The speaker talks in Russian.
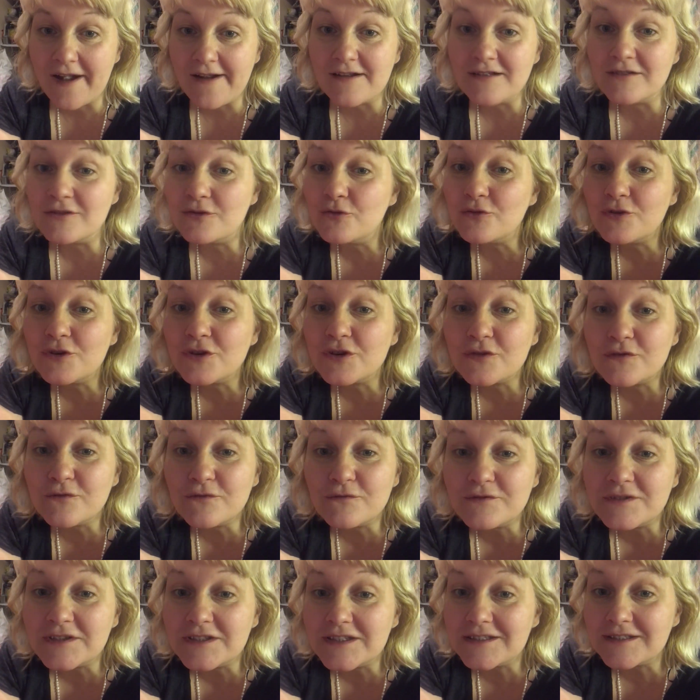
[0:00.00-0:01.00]
Души
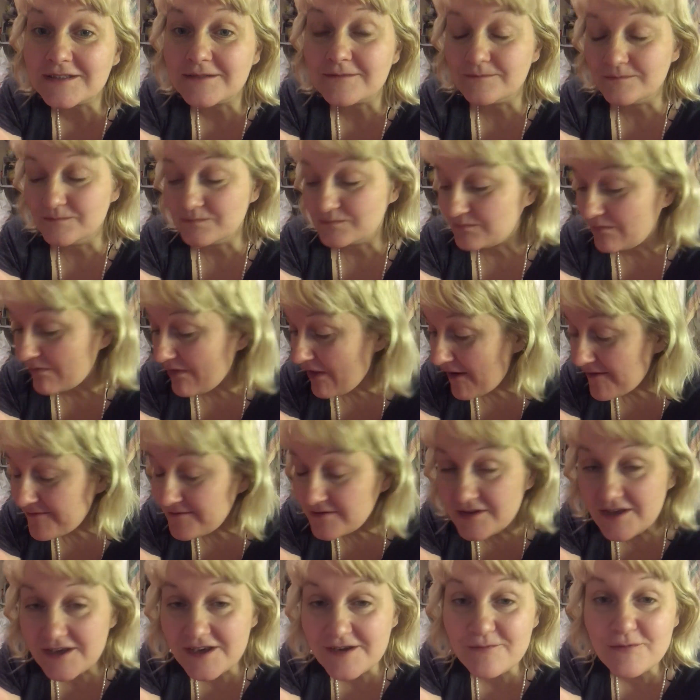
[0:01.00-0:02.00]
у всех
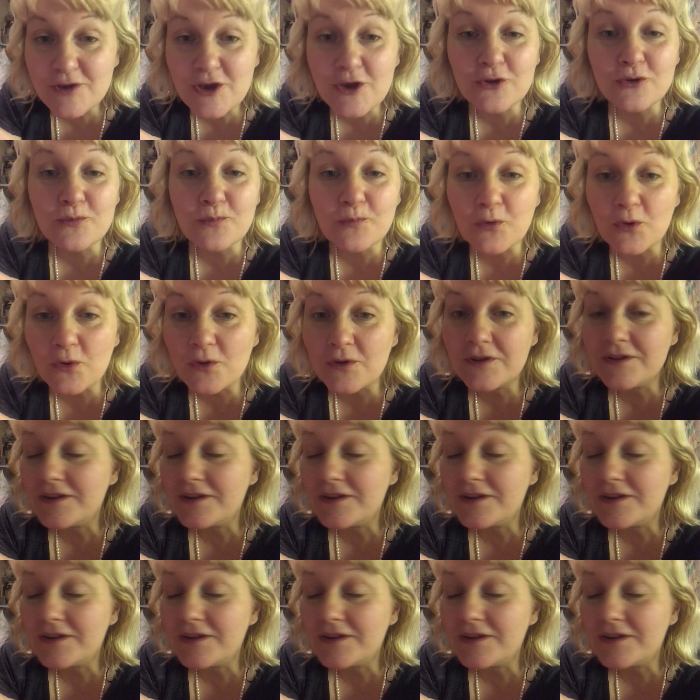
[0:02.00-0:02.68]
не имеют пол